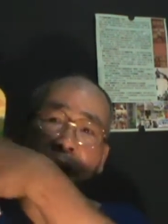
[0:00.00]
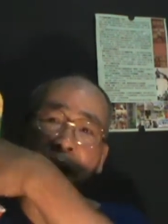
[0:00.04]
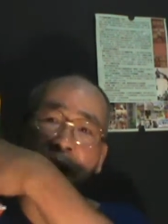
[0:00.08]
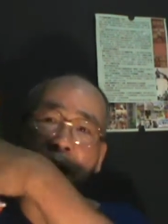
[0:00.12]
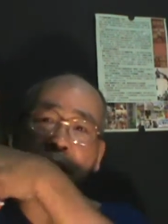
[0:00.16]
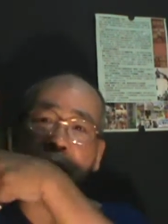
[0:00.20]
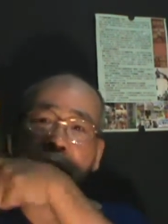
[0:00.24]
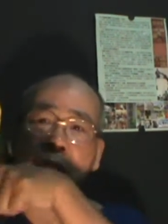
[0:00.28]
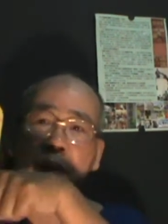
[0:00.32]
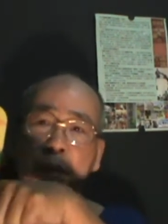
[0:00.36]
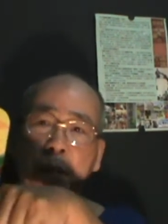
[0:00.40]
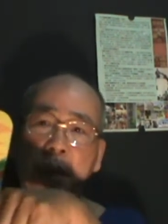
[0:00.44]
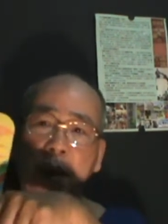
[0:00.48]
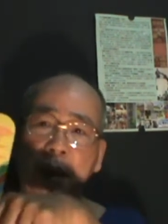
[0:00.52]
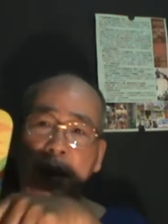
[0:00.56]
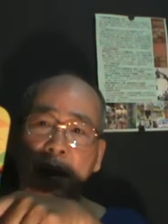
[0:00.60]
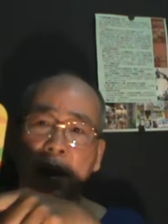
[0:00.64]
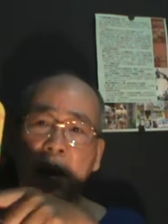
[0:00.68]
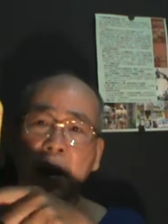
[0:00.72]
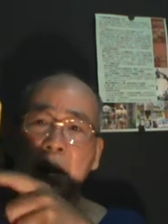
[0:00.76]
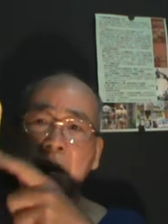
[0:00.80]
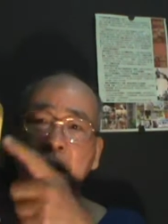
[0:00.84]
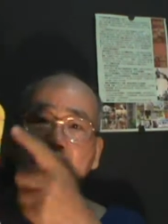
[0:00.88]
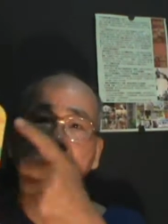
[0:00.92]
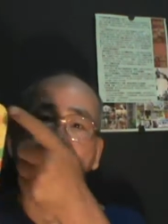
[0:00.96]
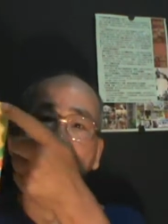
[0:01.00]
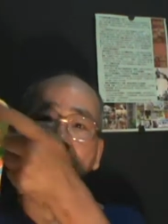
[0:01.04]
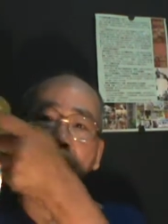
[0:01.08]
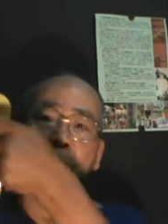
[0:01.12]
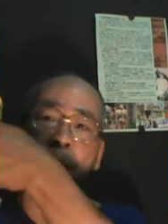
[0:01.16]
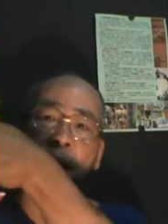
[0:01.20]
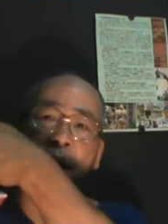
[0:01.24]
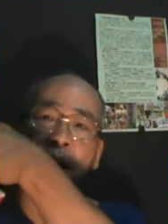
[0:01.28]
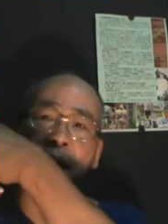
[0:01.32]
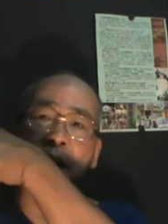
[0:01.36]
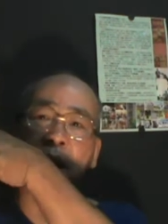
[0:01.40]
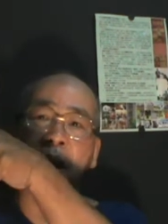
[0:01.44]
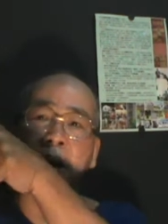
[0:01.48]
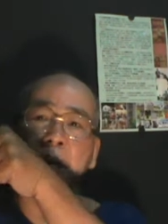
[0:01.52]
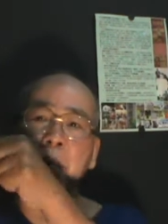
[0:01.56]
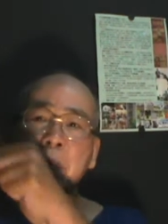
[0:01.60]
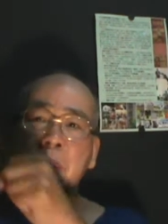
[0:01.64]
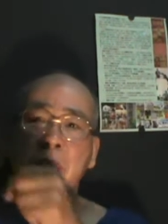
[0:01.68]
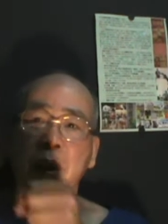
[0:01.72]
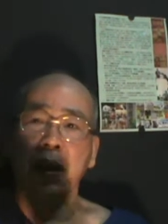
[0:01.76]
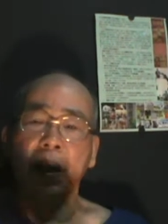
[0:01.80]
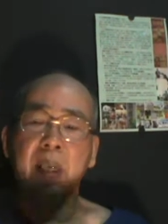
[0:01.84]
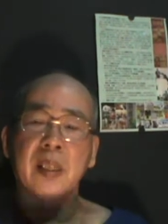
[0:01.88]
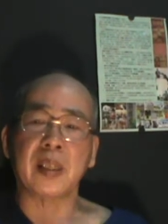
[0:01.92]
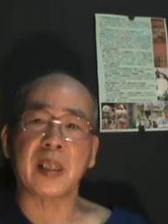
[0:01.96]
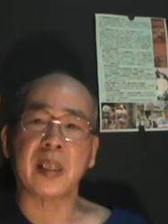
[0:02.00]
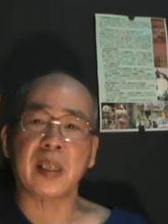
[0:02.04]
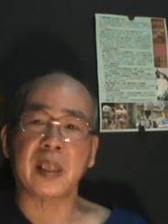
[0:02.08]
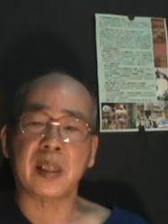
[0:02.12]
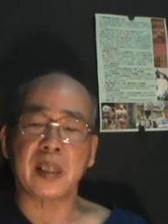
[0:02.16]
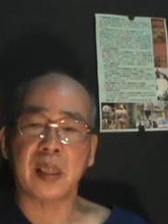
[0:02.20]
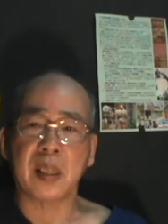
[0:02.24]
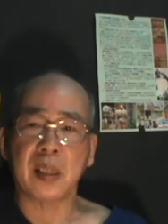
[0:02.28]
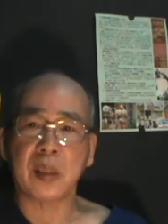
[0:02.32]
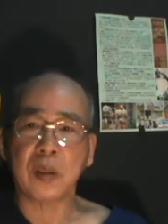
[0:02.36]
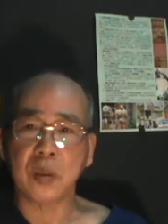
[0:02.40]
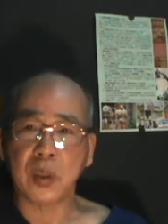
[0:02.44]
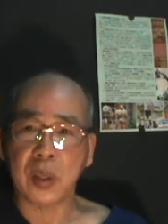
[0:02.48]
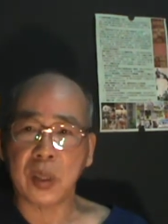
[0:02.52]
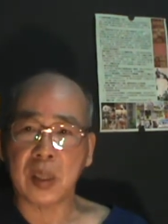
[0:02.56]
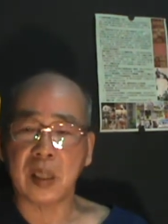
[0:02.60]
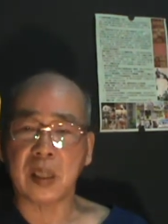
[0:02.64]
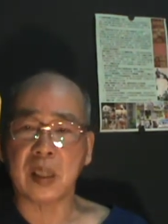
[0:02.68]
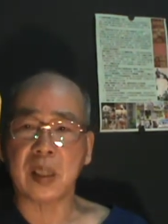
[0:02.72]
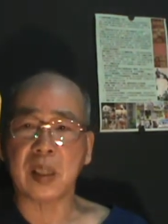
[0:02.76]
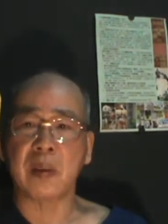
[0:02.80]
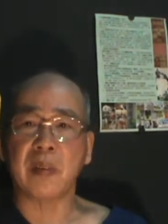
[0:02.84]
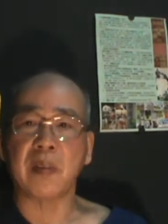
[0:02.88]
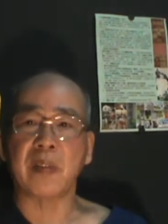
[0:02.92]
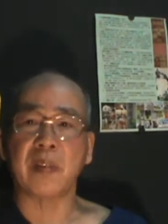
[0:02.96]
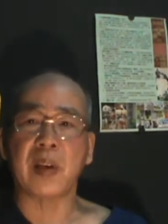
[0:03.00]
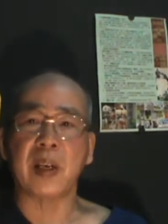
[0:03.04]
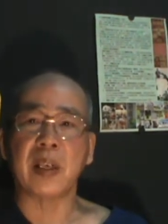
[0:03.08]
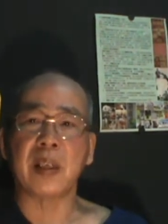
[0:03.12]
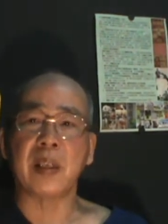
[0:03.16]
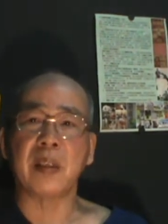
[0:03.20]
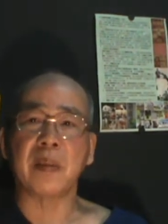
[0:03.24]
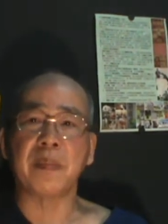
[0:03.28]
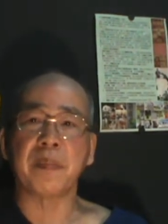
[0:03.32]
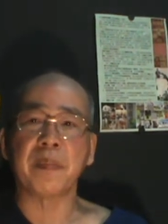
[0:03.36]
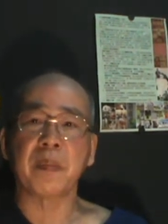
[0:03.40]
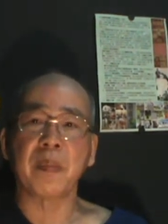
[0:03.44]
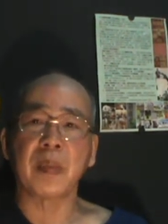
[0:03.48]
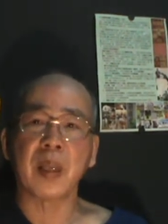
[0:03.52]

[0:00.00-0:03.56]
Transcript: 当砰当，砰当砰当，这个声音确实是很烦人。